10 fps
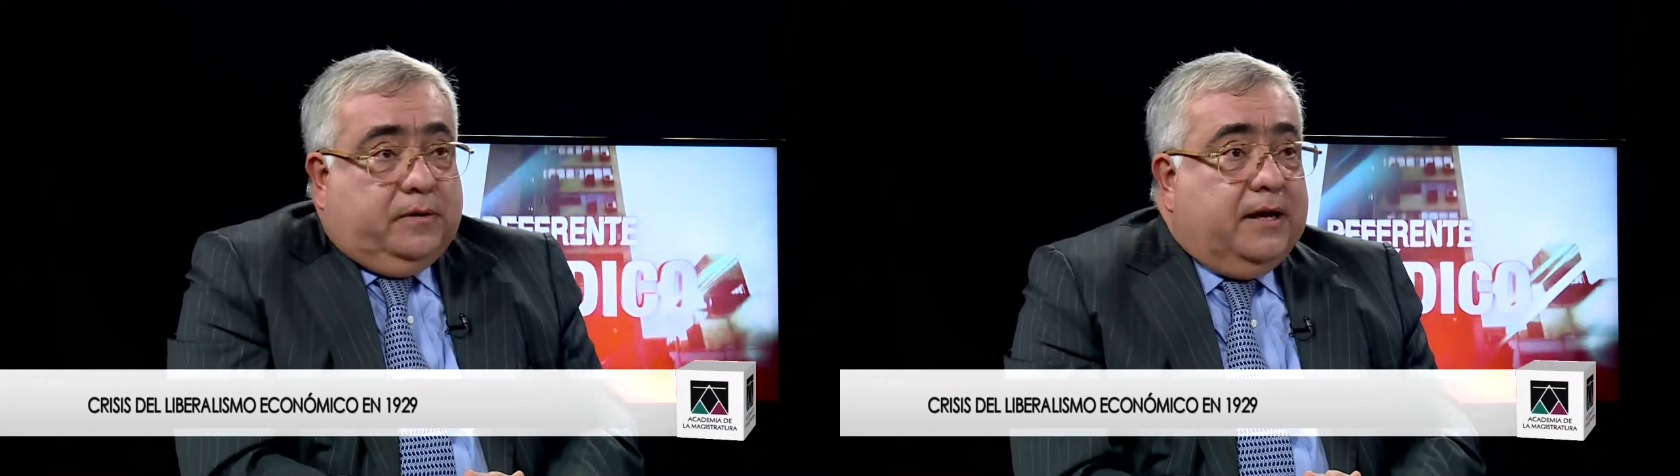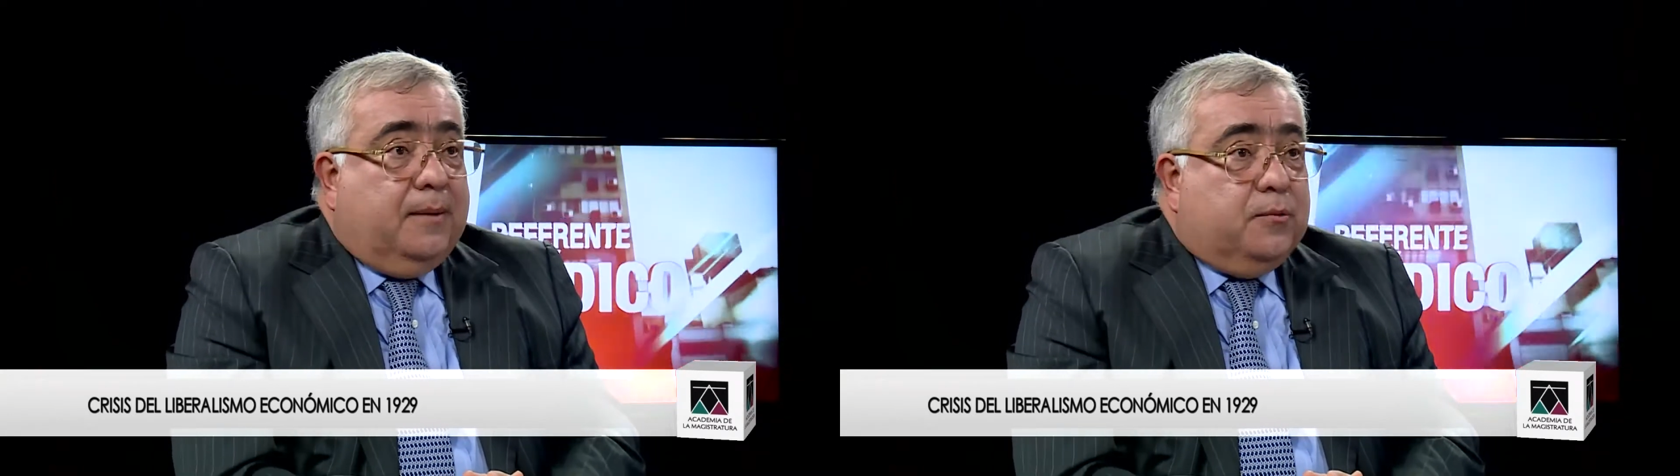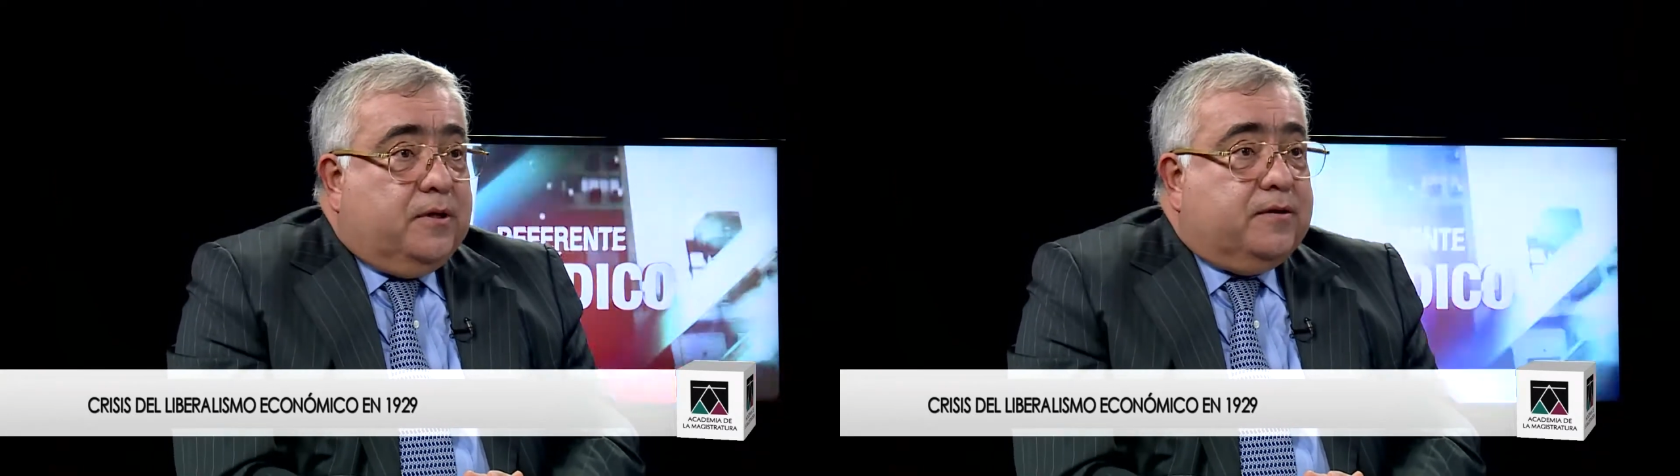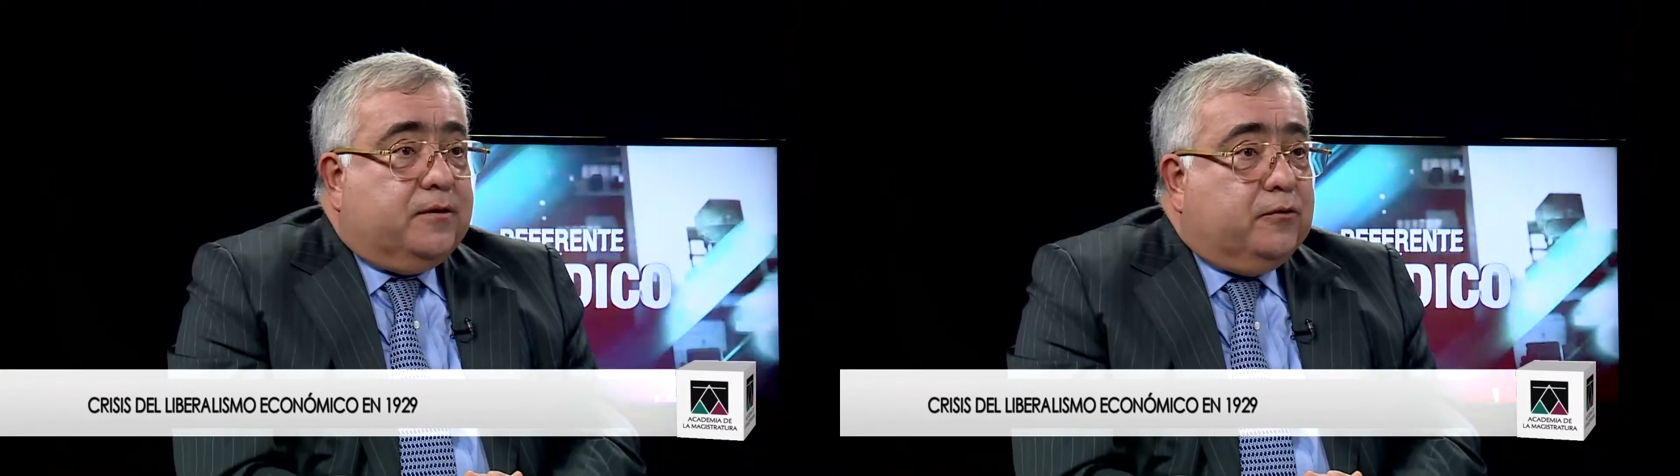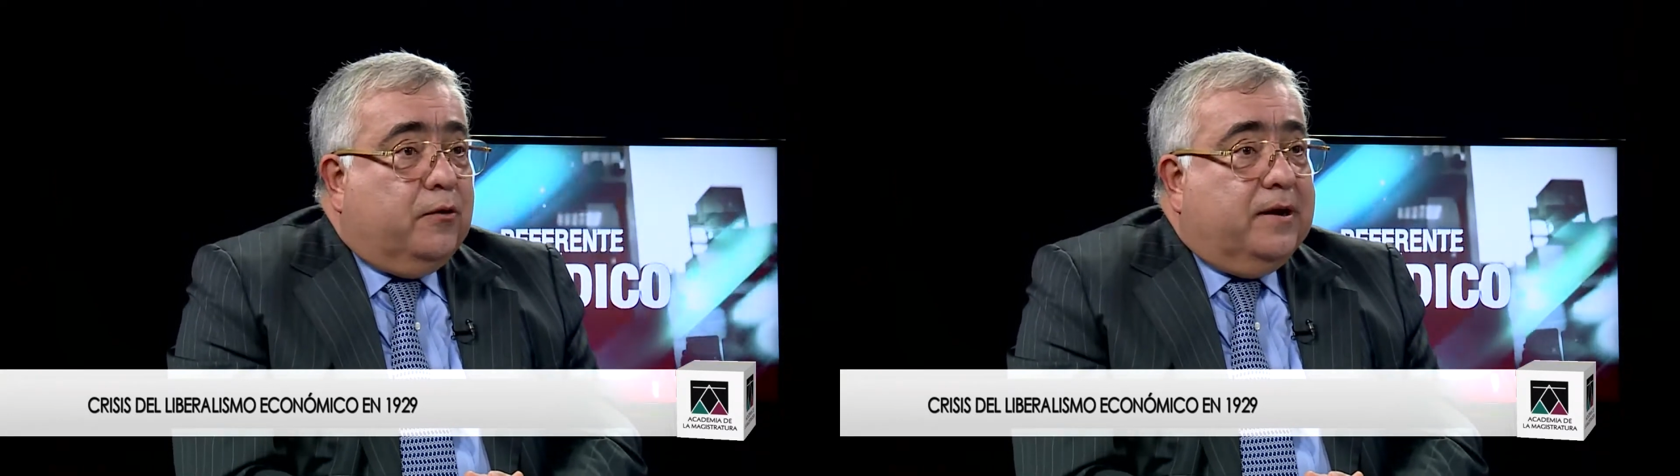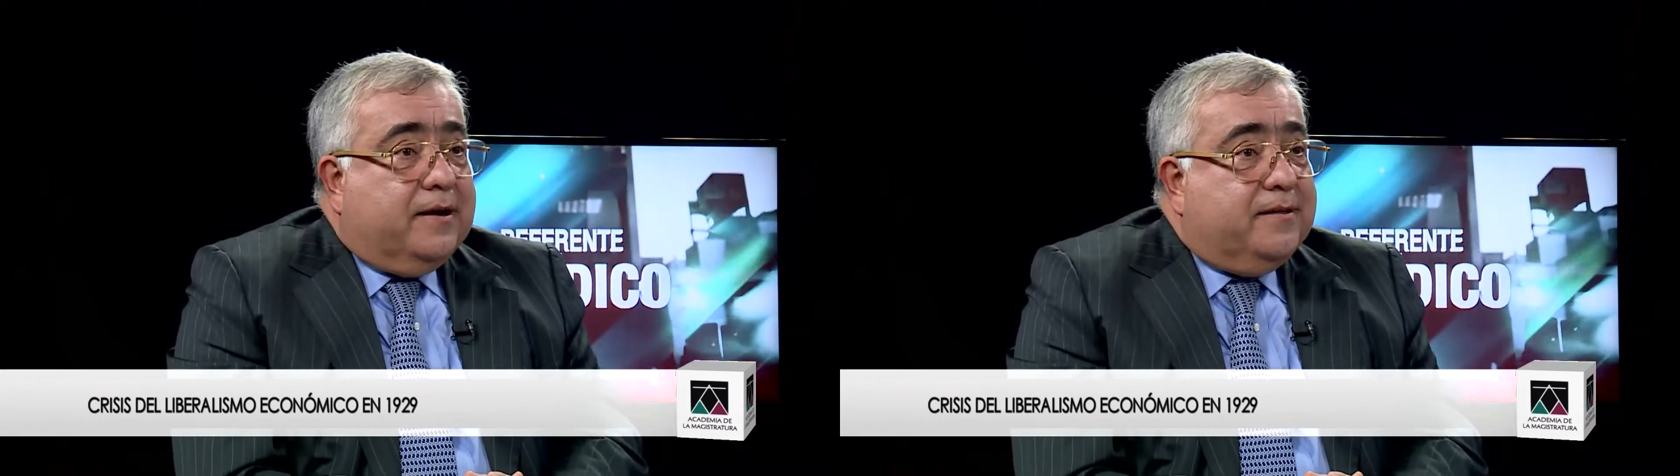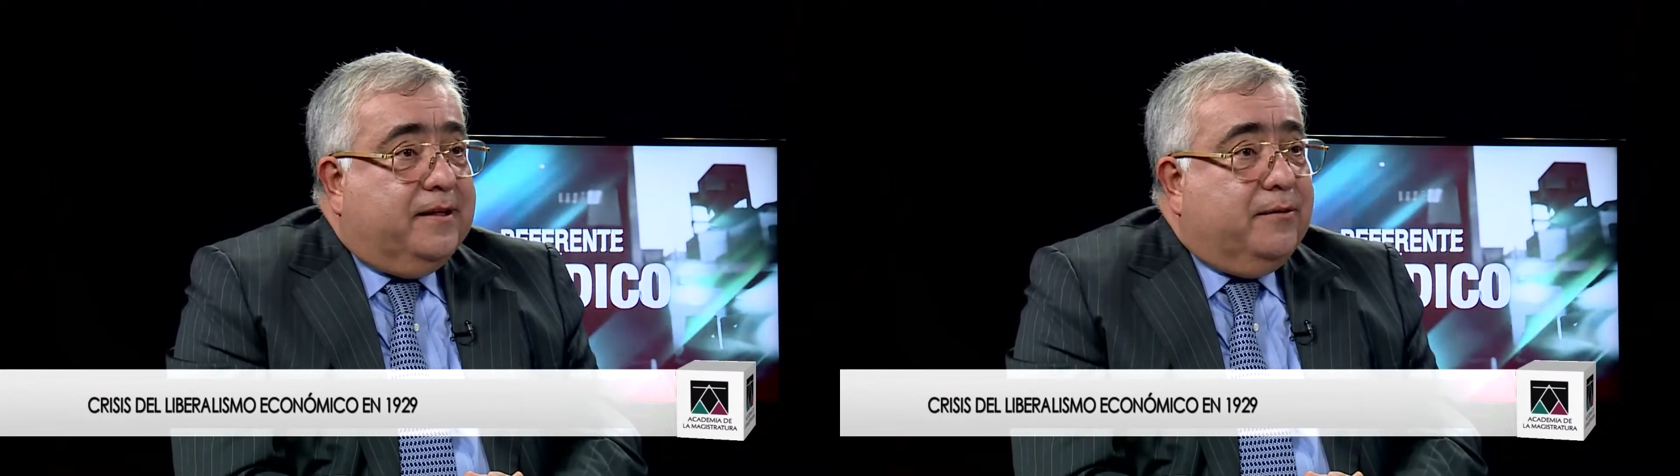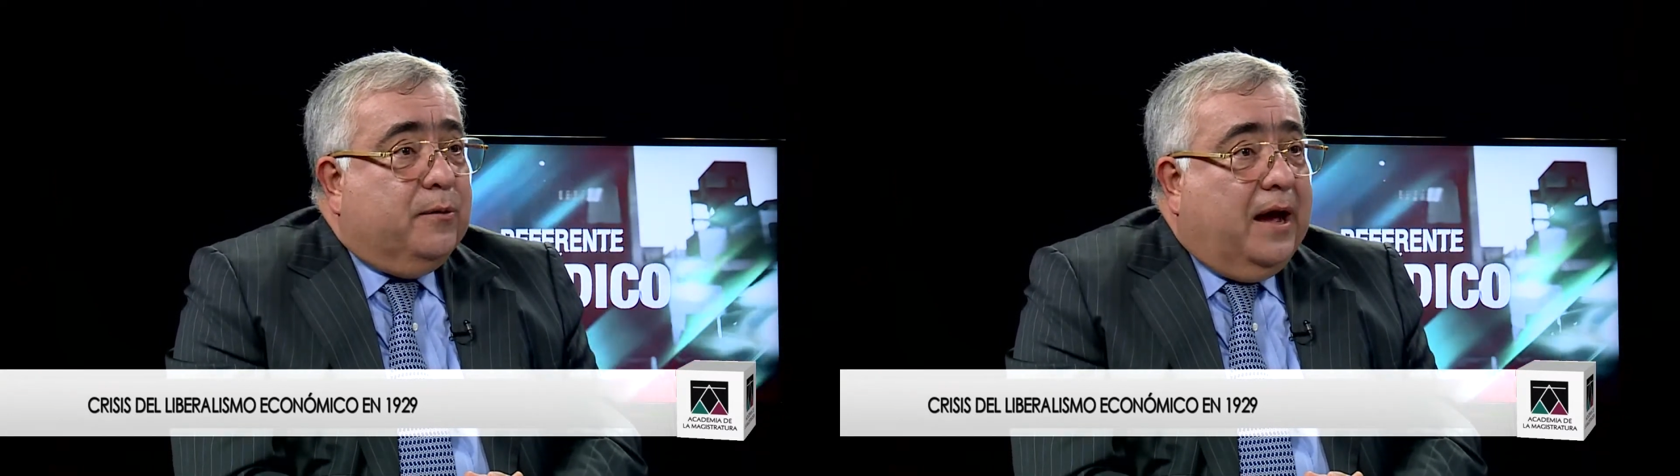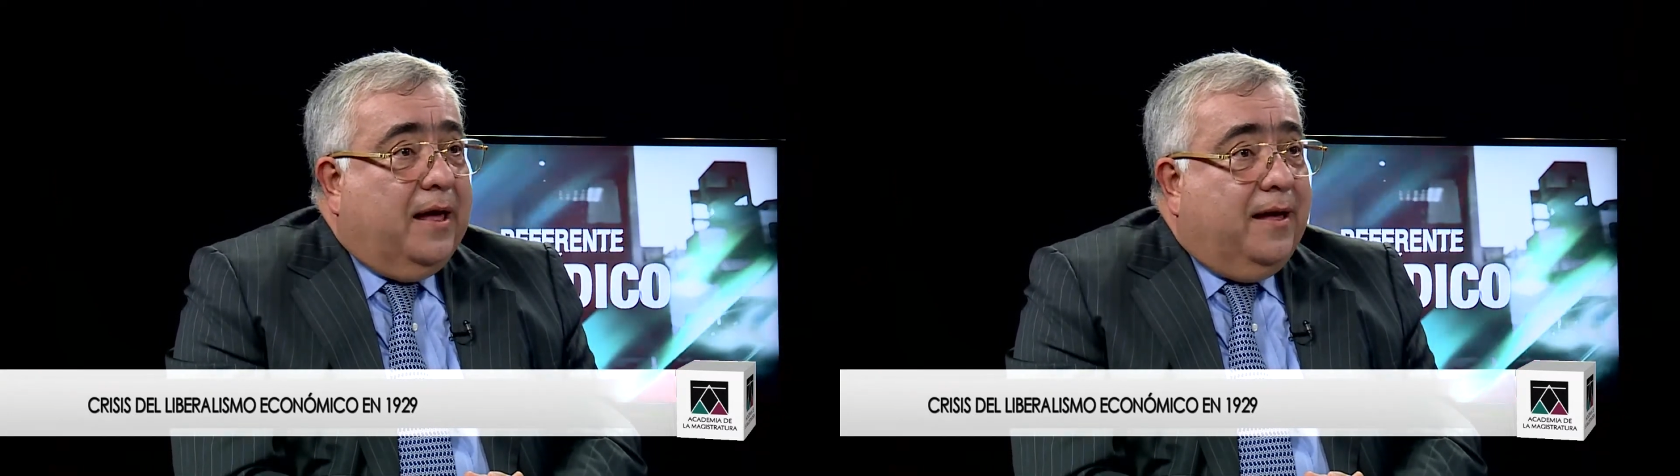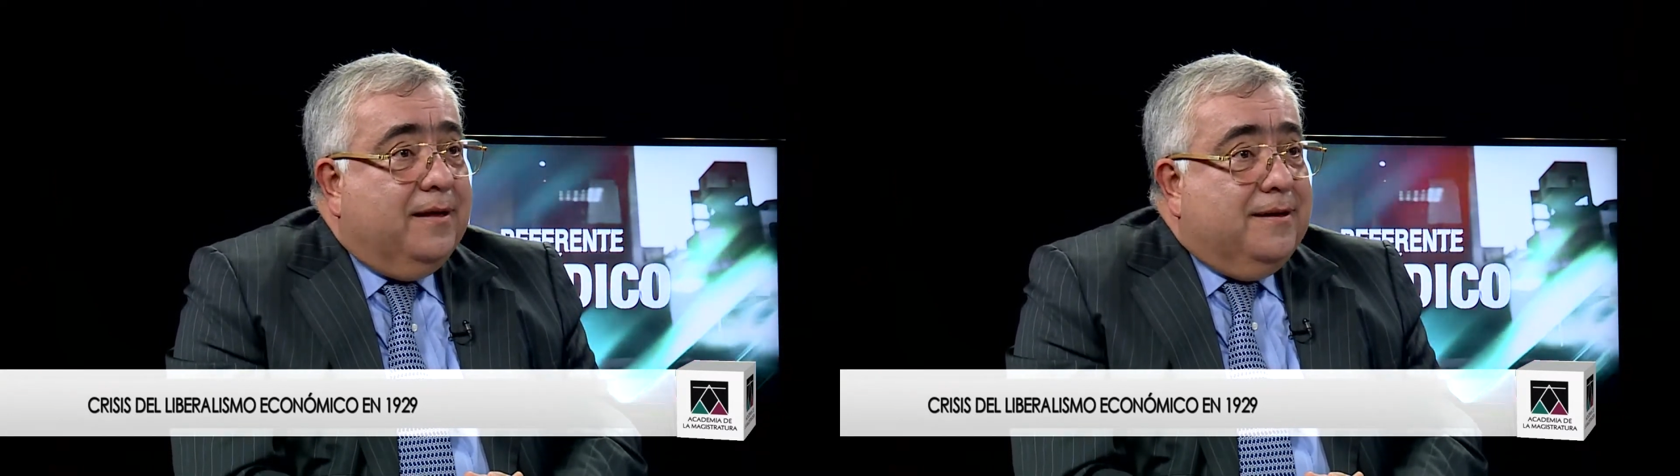digamos, acertó con la receta equivocada,